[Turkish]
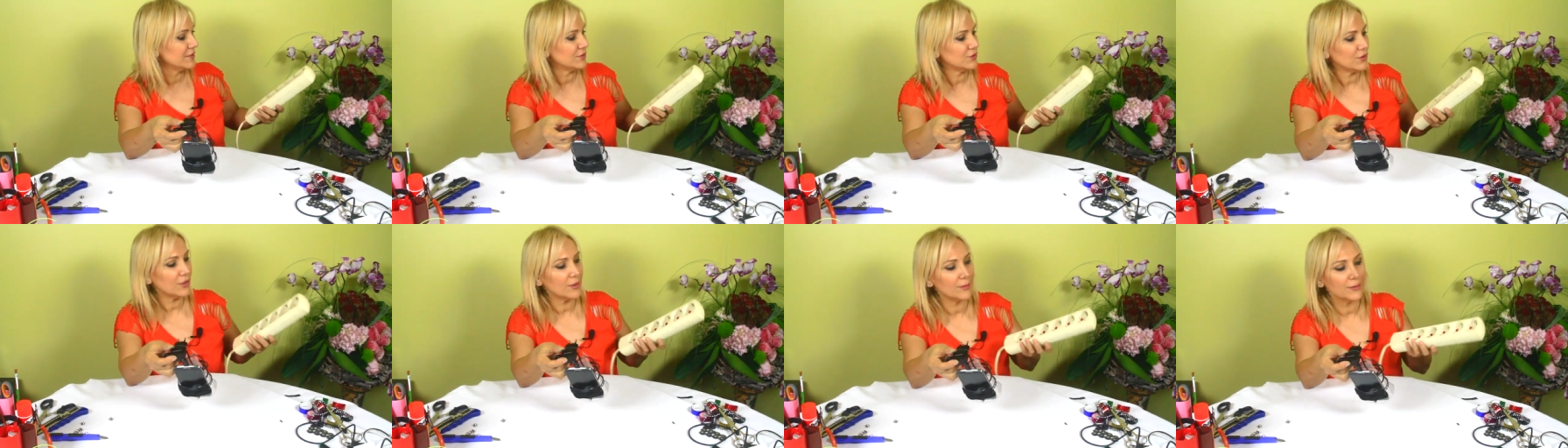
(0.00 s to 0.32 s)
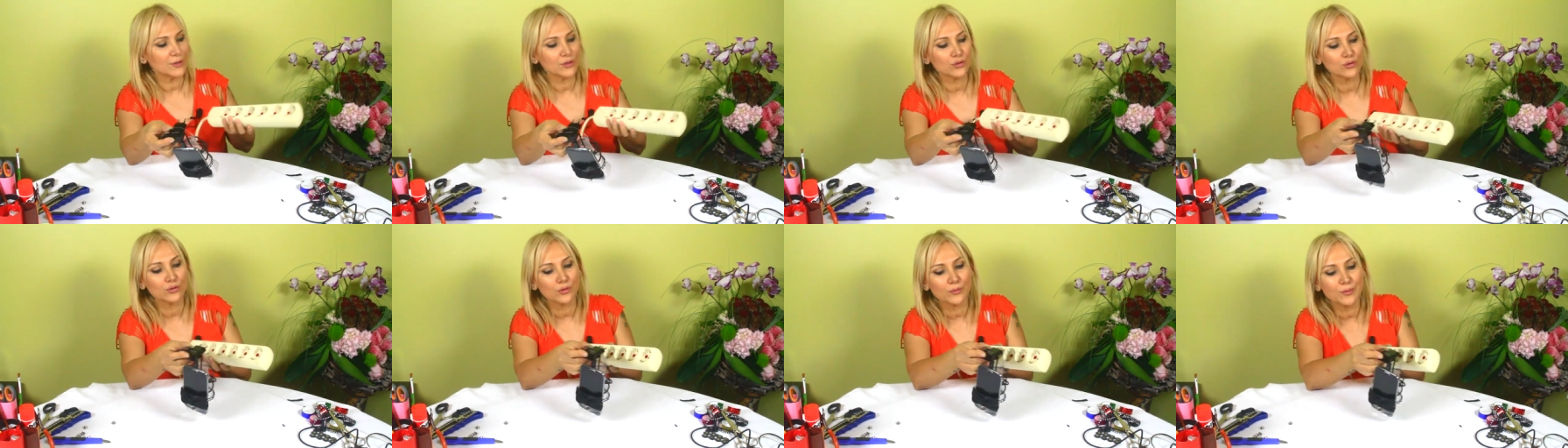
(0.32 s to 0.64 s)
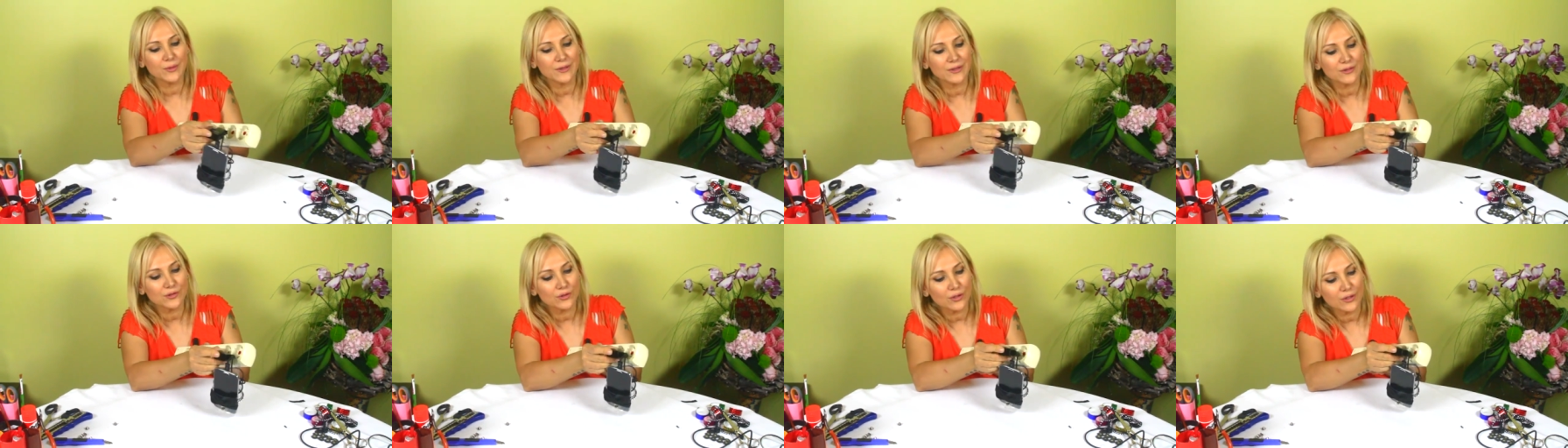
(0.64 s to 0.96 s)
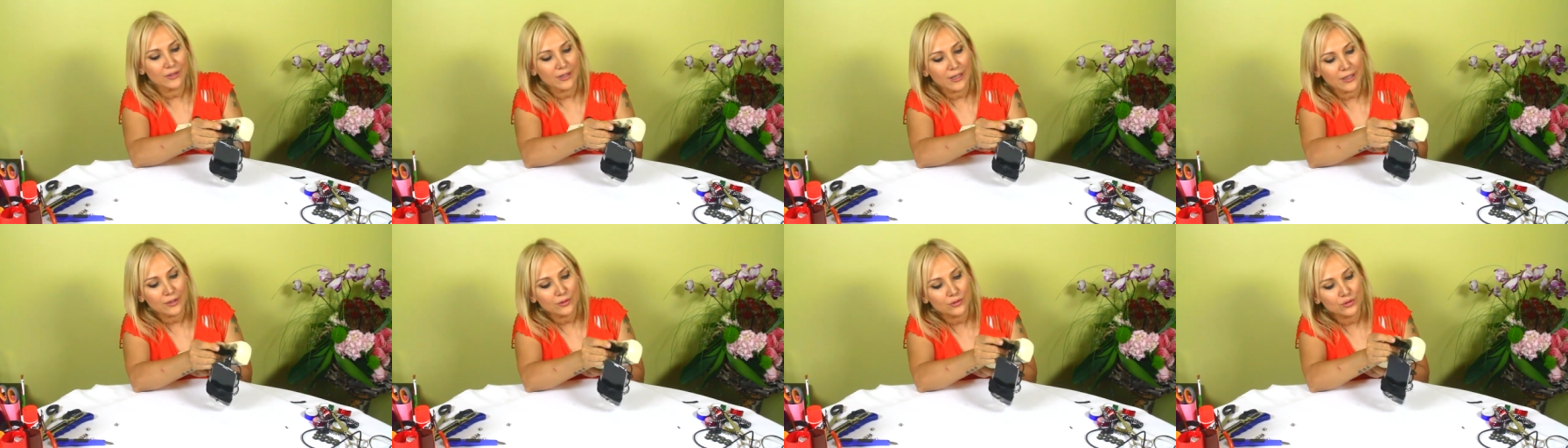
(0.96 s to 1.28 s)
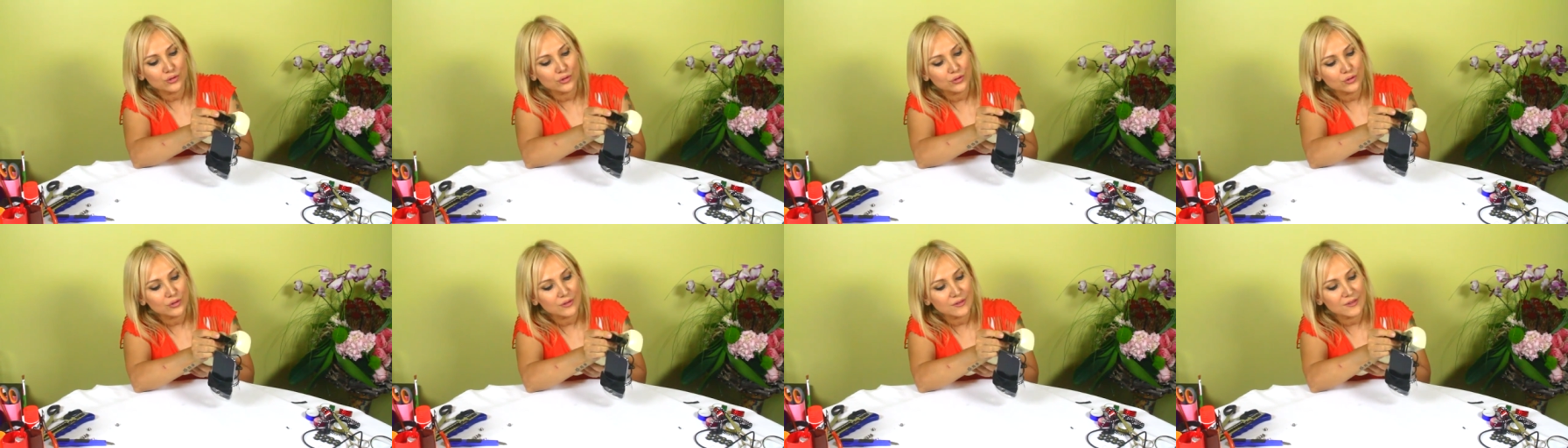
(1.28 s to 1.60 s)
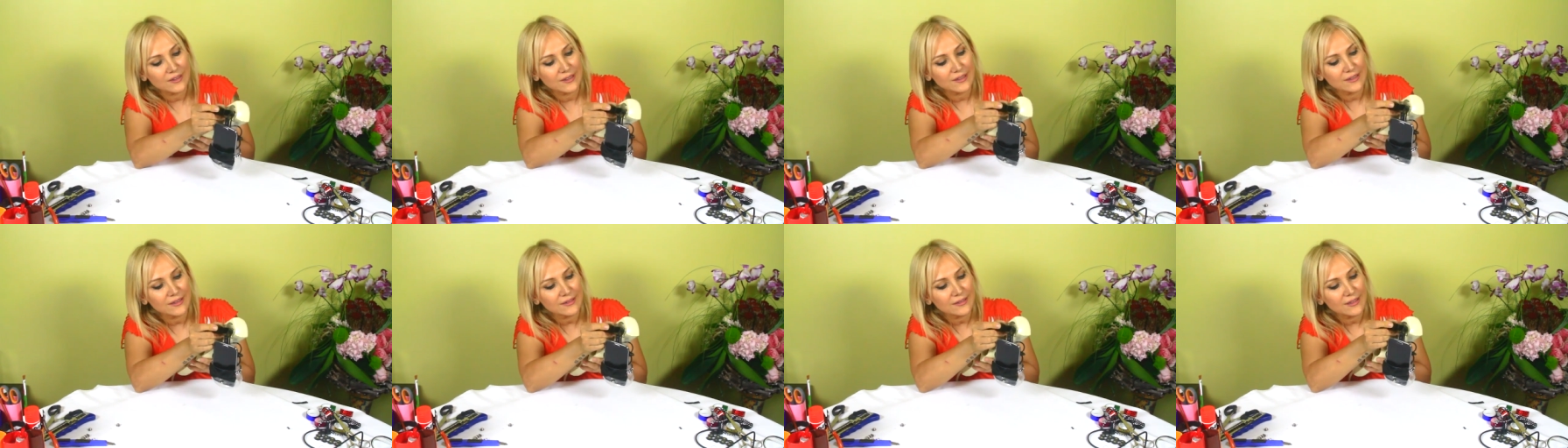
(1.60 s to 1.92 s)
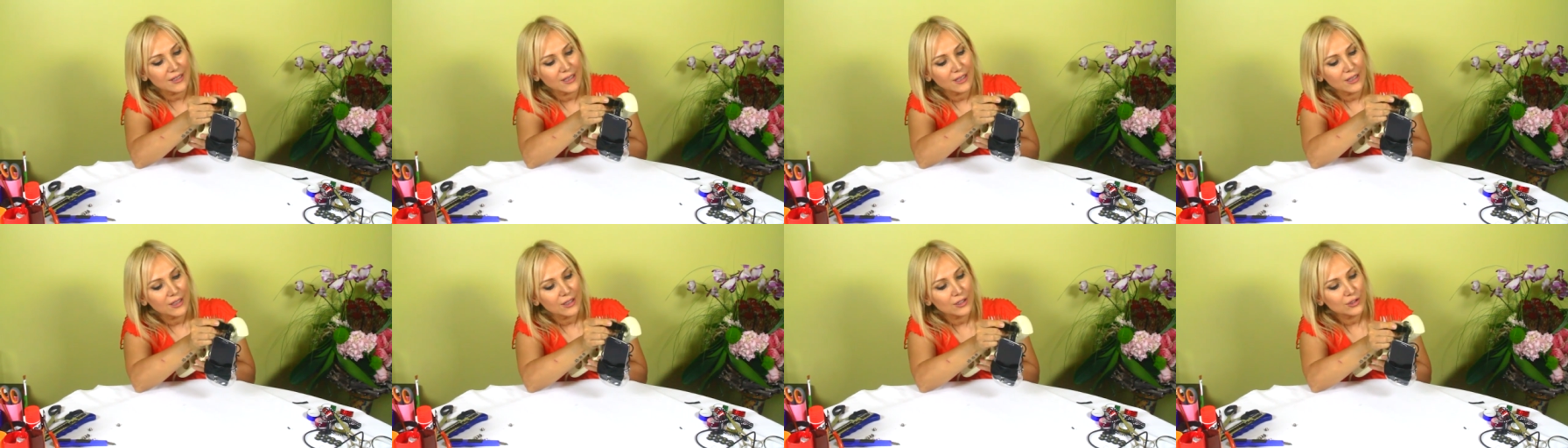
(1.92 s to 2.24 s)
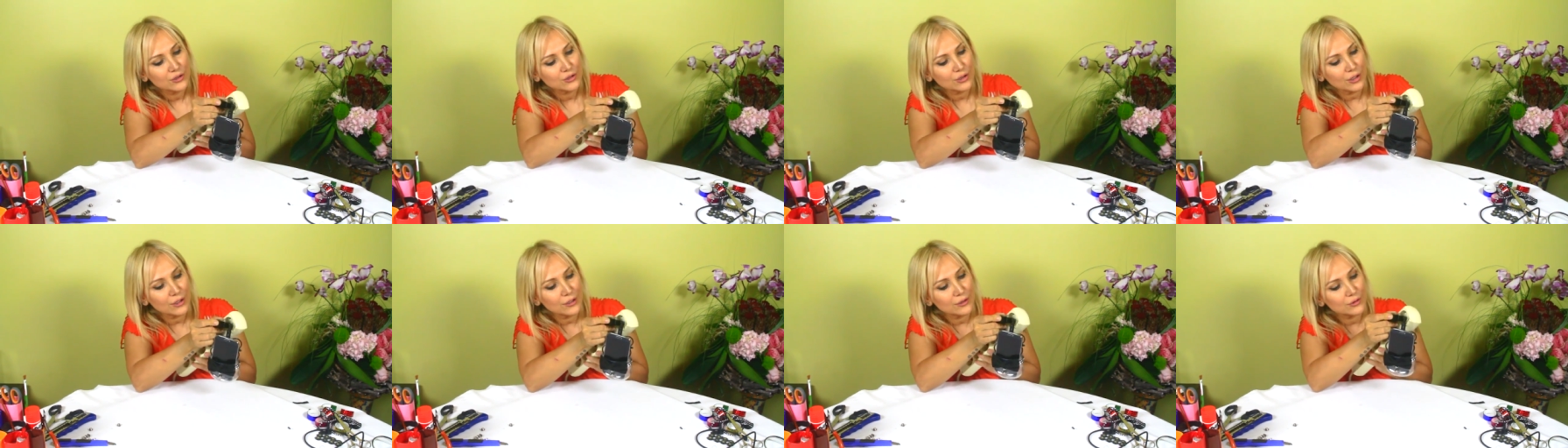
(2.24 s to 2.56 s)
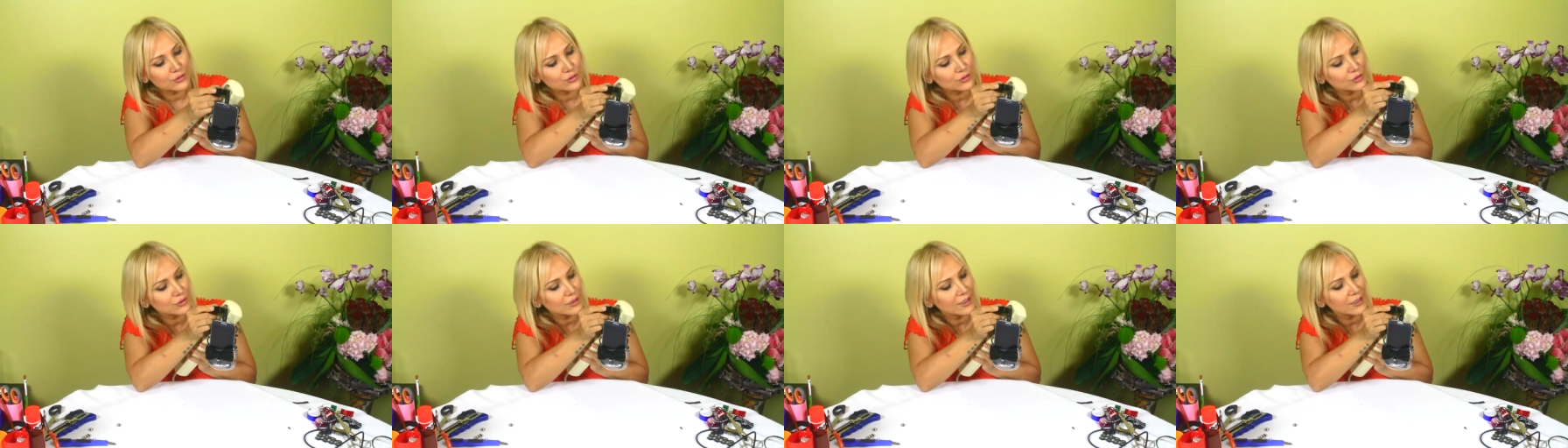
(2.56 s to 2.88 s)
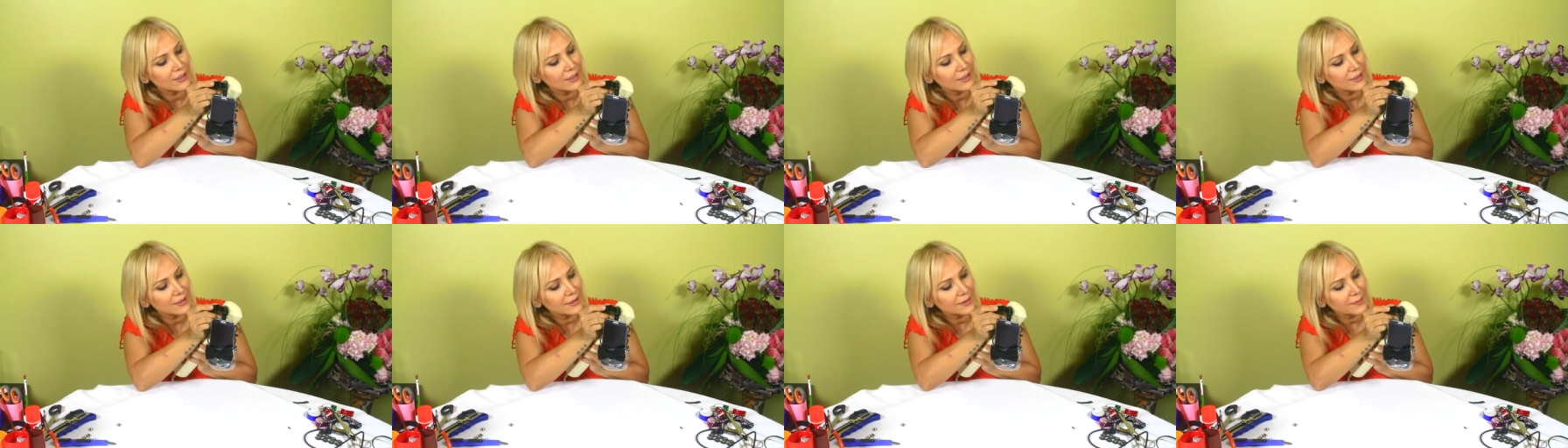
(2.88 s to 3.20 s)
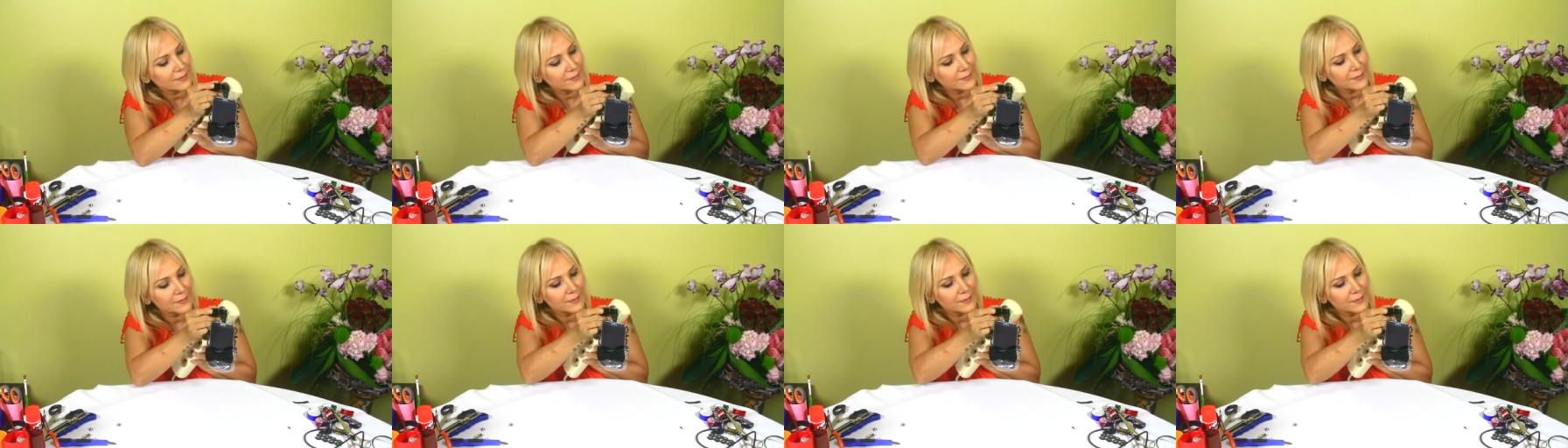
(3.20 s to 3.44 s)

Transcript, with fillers: yok ama şunu priz olarak düşünürseniz şöyle düşünelim.